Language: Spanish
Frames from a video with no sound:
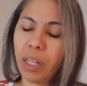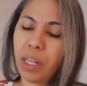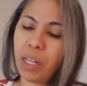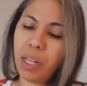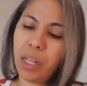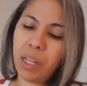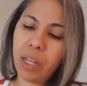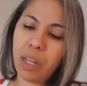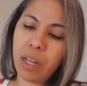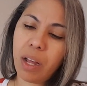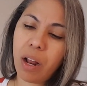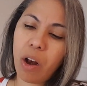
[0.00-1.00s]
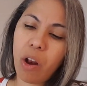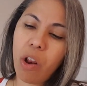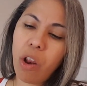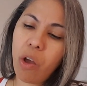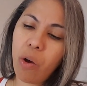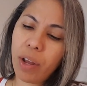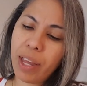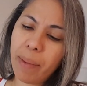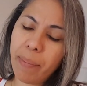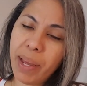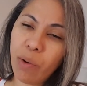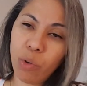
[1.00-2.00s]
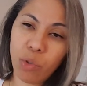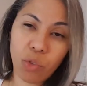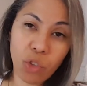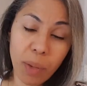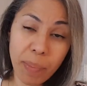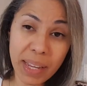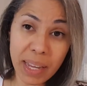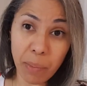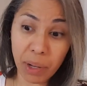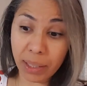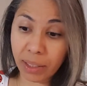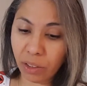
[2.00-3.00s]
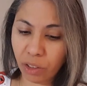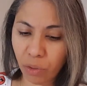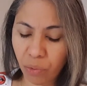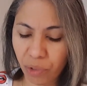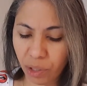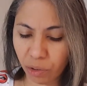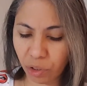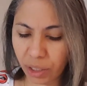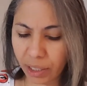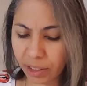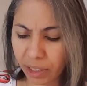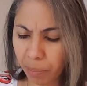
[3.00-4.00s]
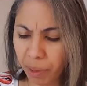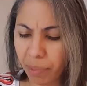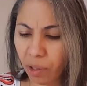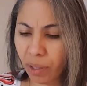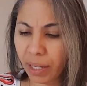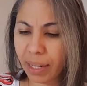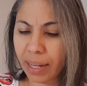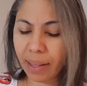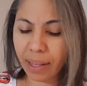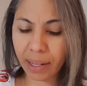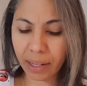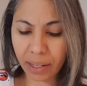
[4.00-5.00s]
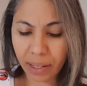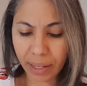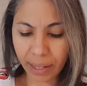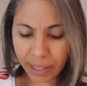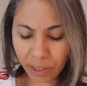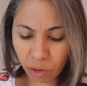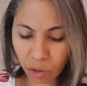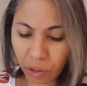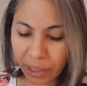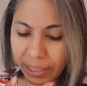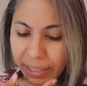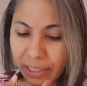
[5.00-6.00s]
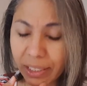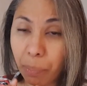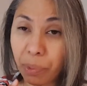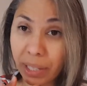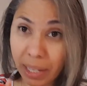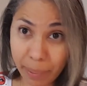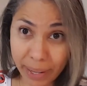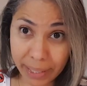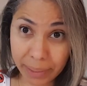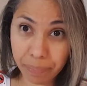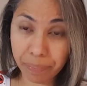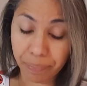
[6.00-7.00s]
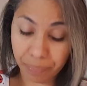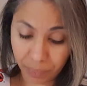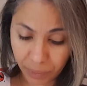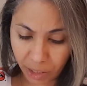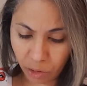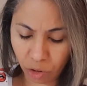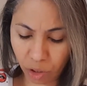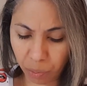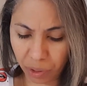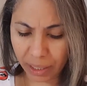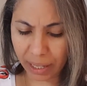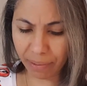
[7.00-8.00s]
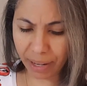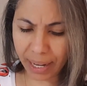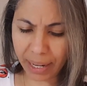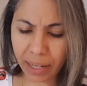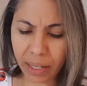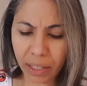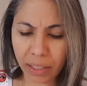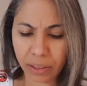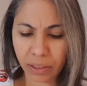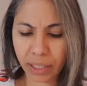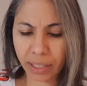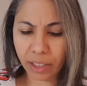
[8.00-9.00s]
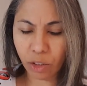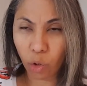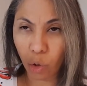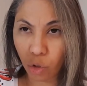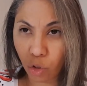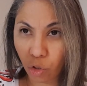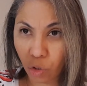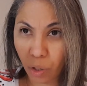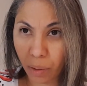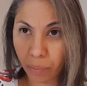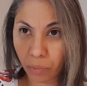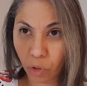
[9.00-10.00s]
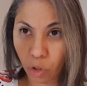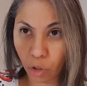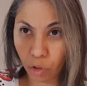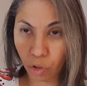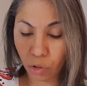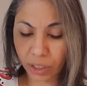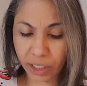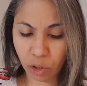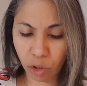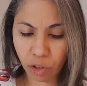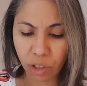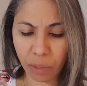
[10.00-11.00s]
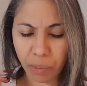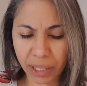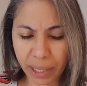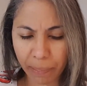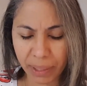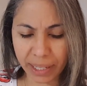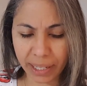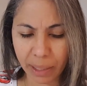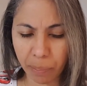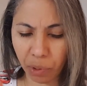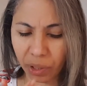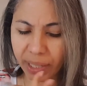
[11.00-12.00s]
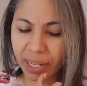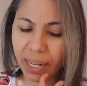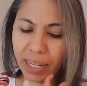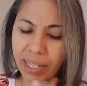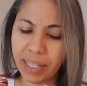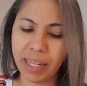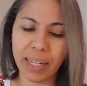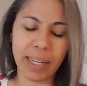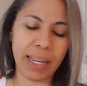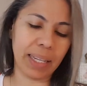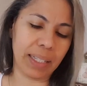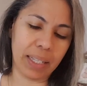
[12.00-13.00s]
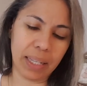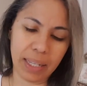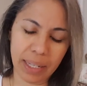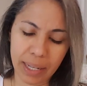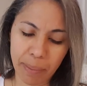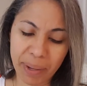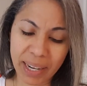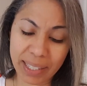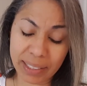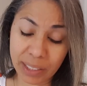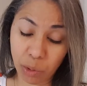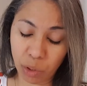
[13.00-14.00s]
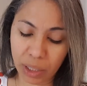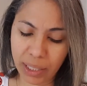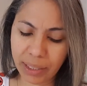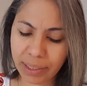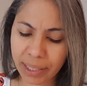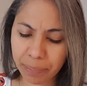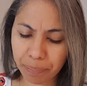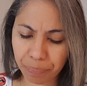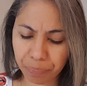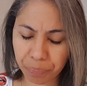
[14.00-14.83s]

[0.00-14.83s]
Y lo que me gustó y me llamó la atención fue lo siguiente. Primero que nada, esto eh, se puede lavar. Esto se puede lavar. Tiene dos, dos rolitos. Les voy a explicar el por qué y de qué. Y para qué se utiliza.